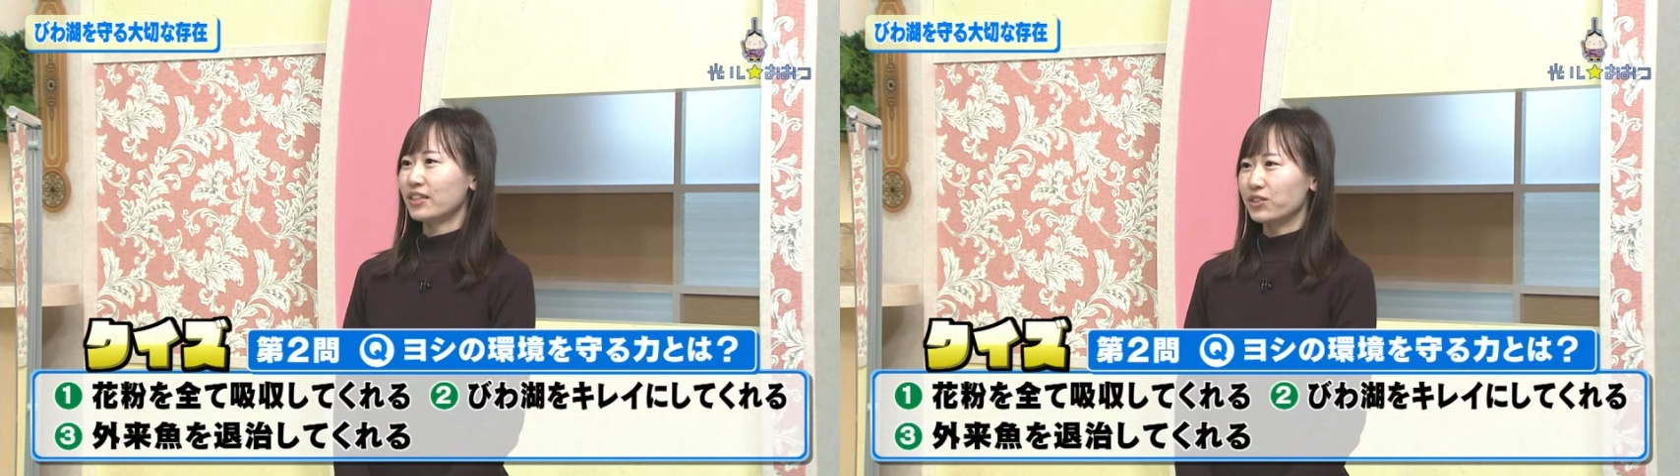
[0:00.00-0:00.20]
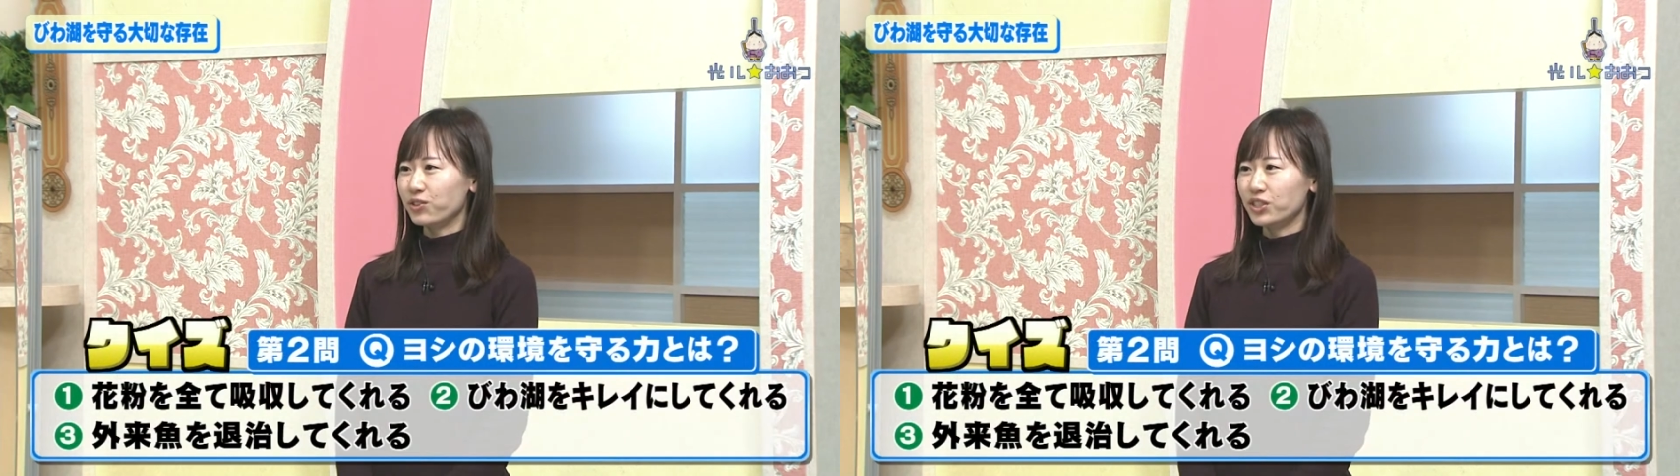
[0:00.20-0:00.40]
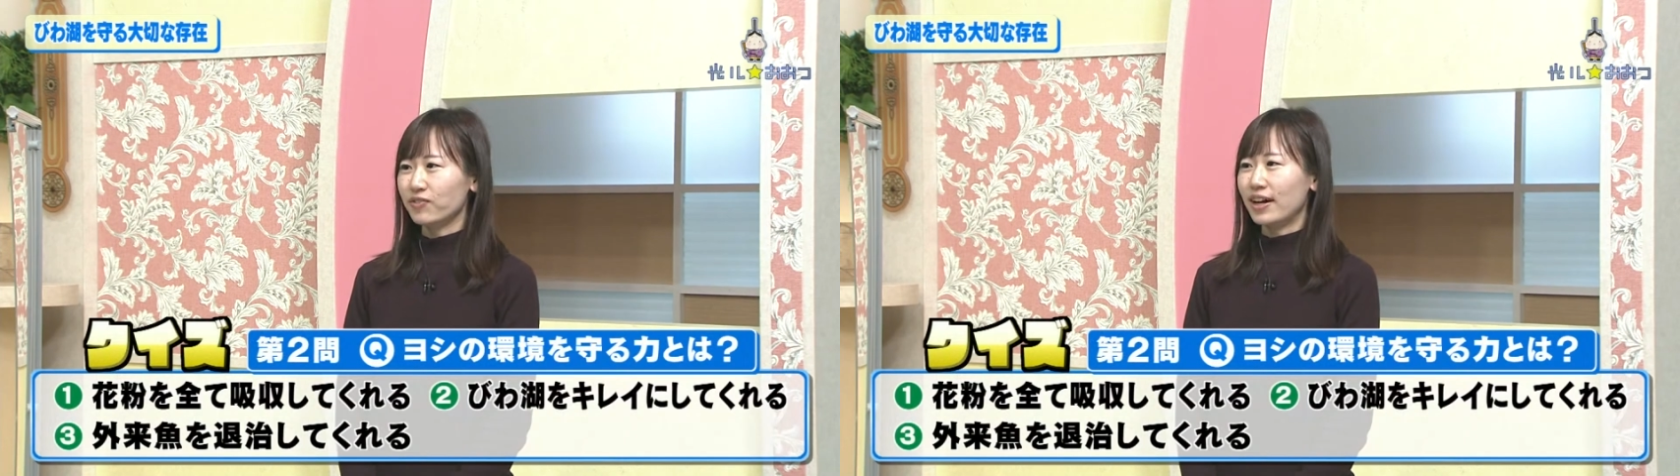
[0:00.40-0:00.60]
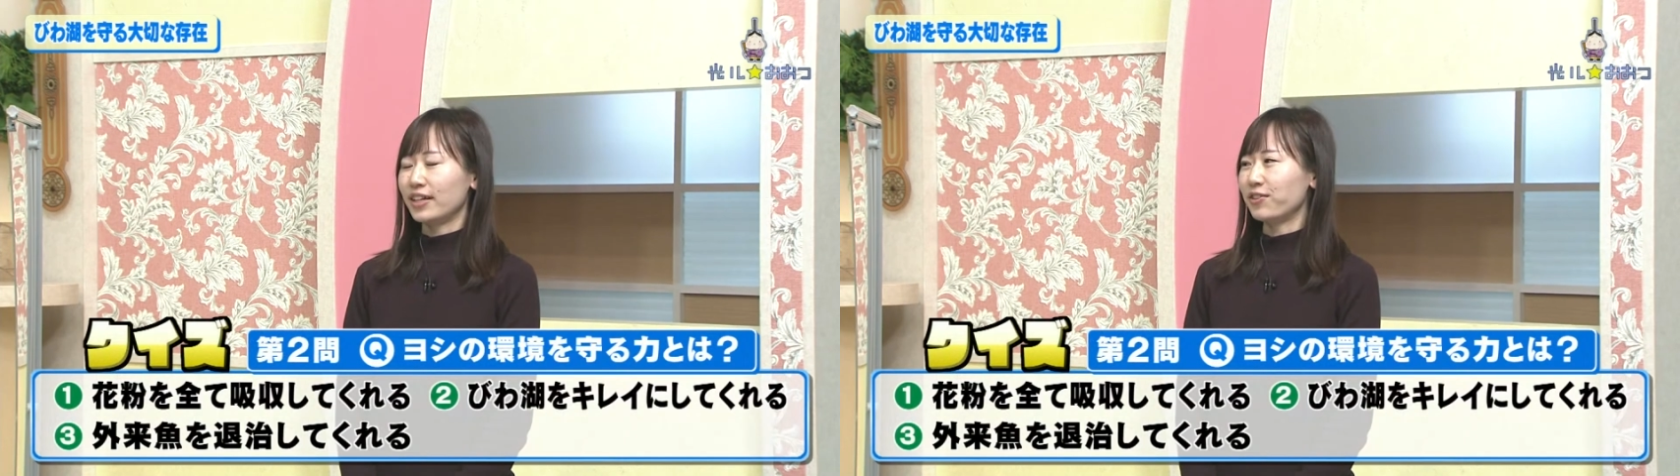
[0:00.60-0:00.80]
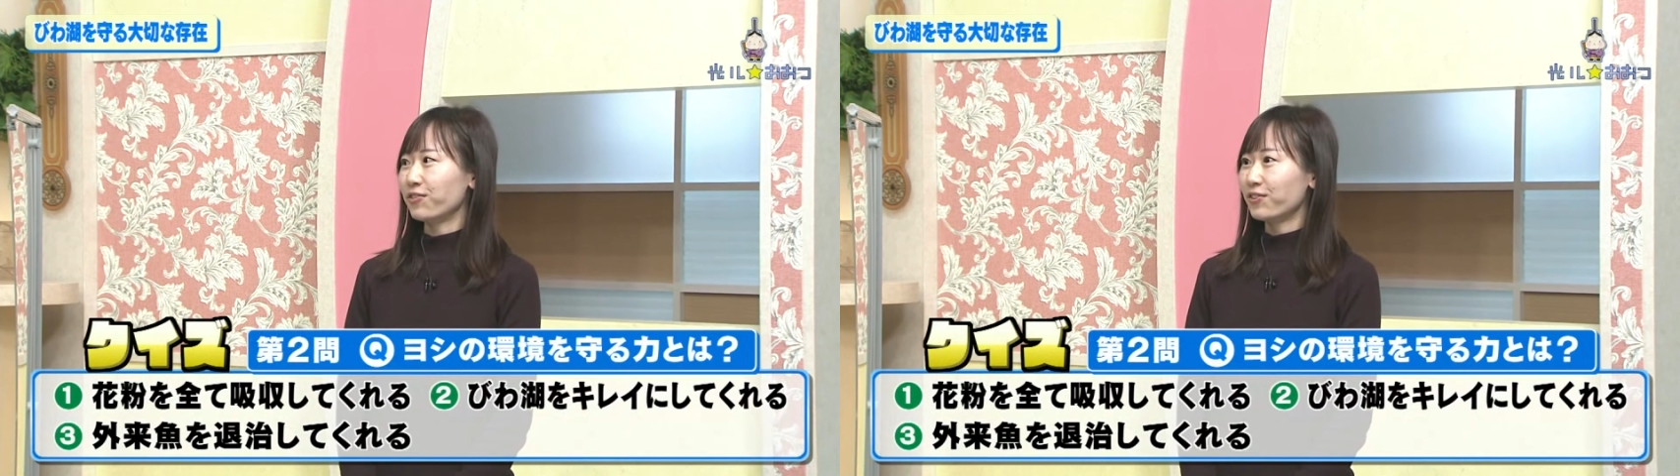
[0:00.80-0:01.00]
ヨシは
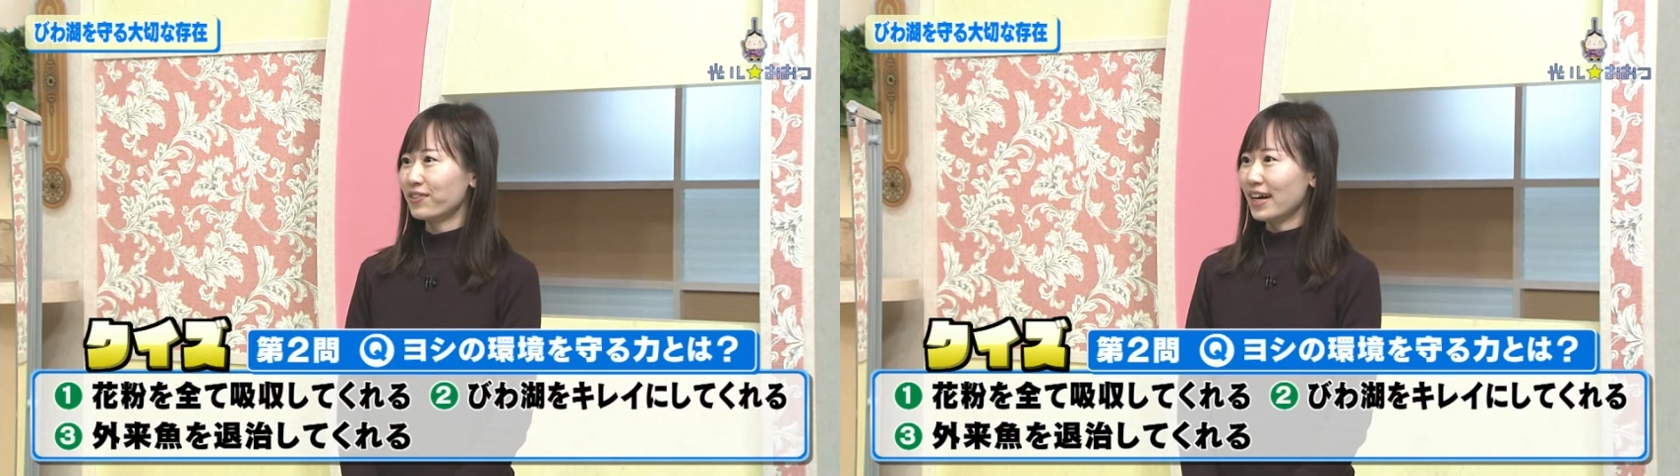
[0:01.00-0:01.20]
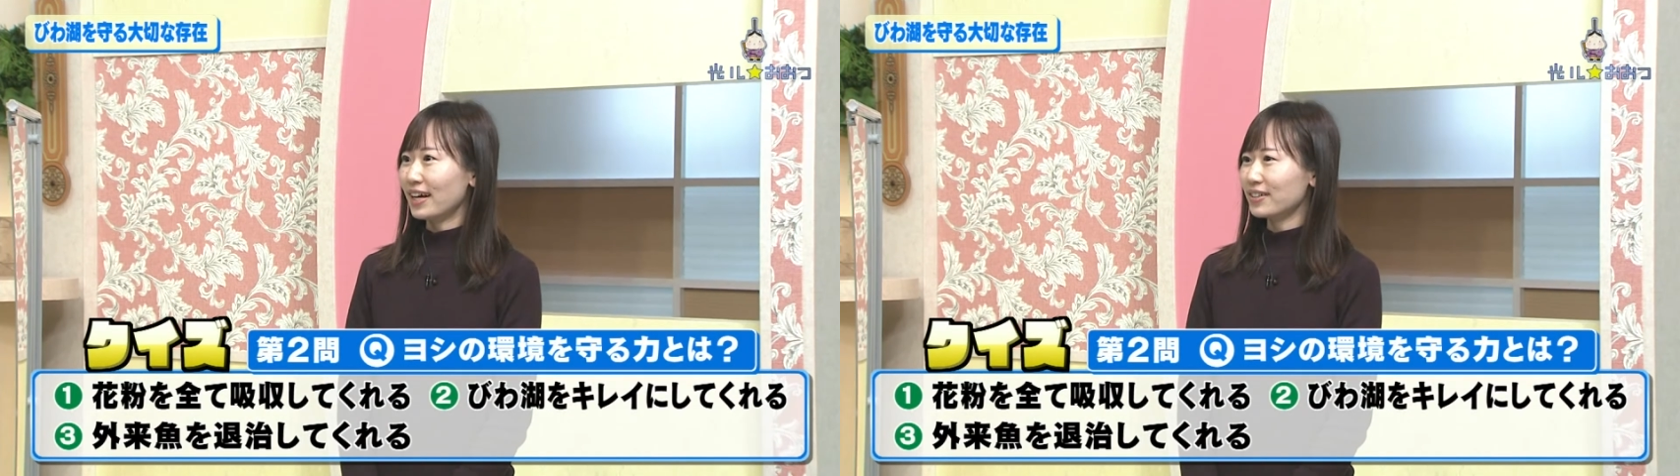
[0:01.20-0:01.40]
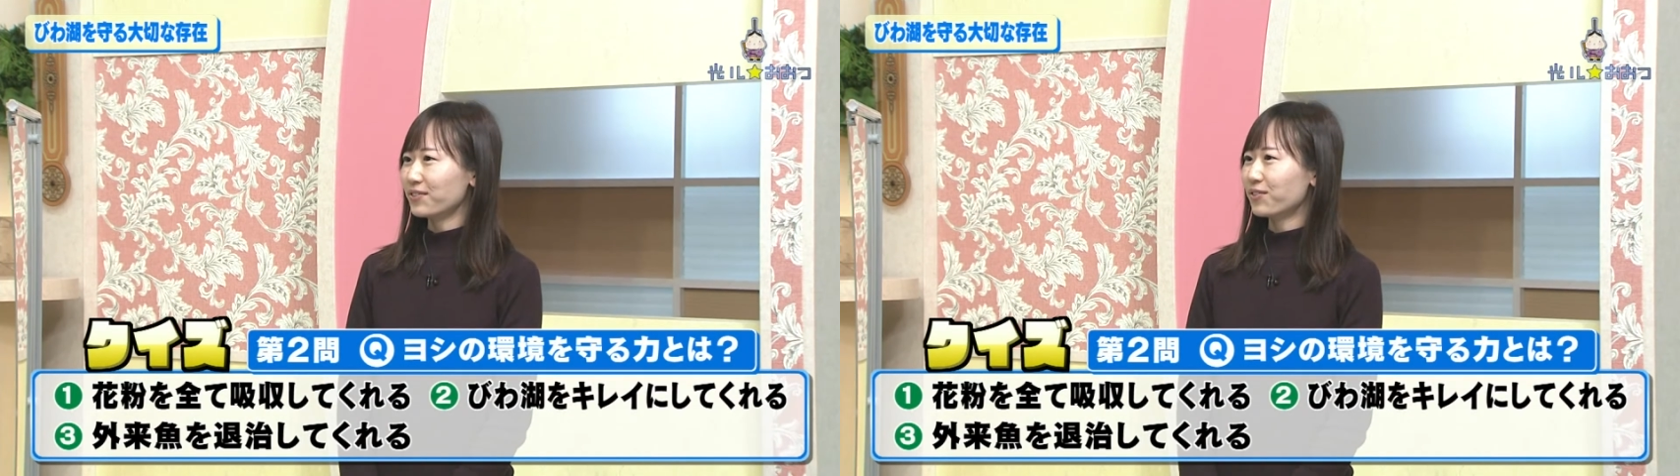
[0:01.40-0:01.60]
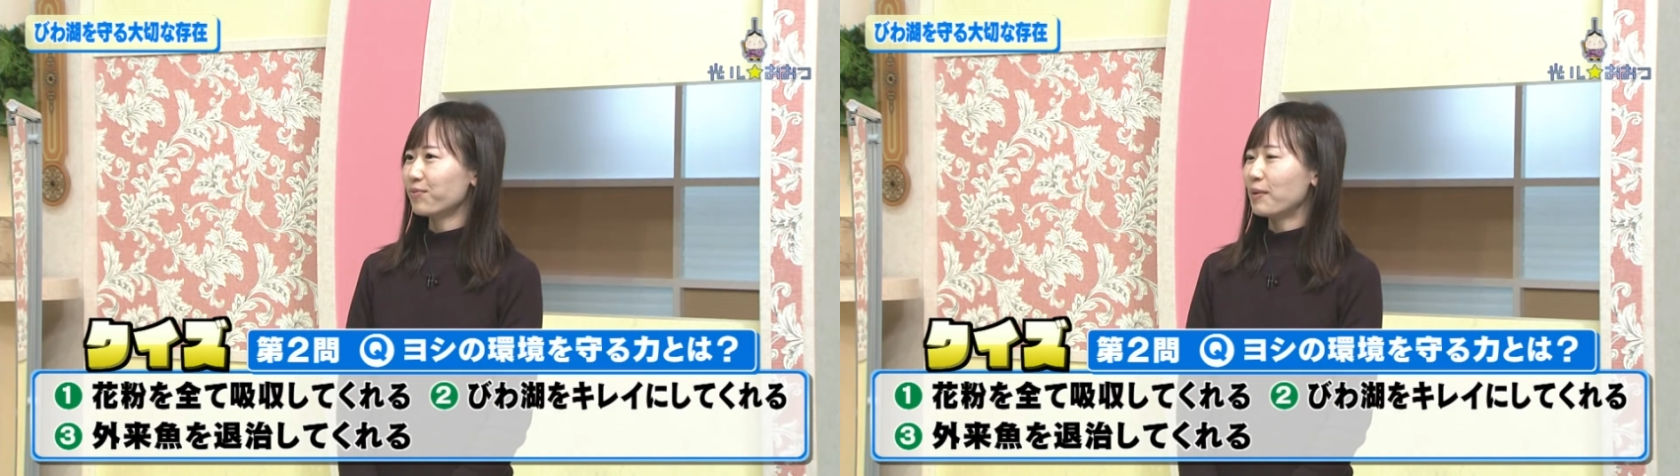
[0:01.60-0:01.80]
いろいろな環境を